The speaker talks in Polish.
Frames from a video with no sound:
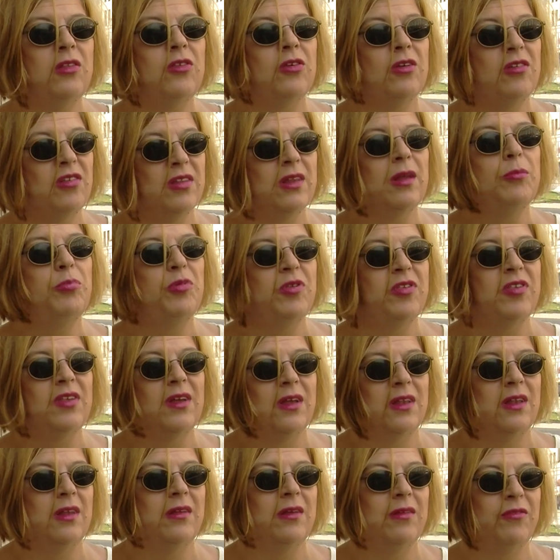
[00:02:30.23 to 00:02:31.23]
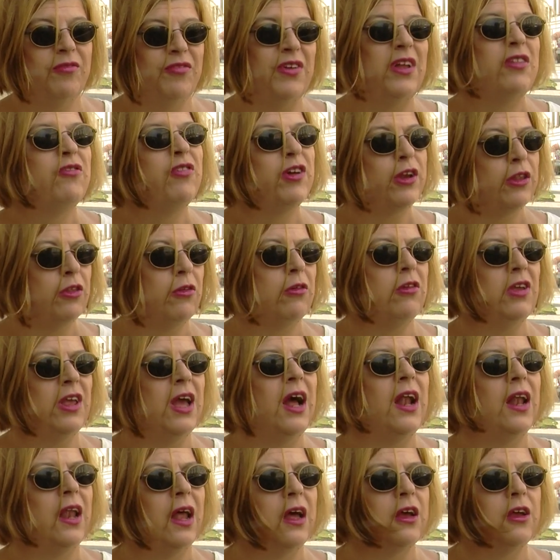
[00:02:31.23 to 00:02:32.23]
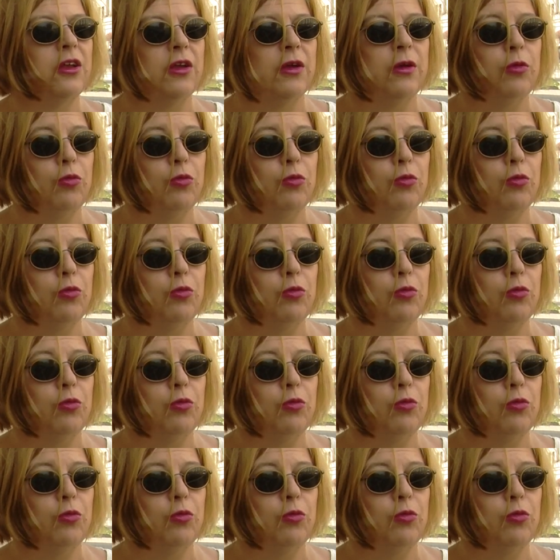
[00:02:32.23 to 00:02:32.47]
co jest napisane w adwertorialach,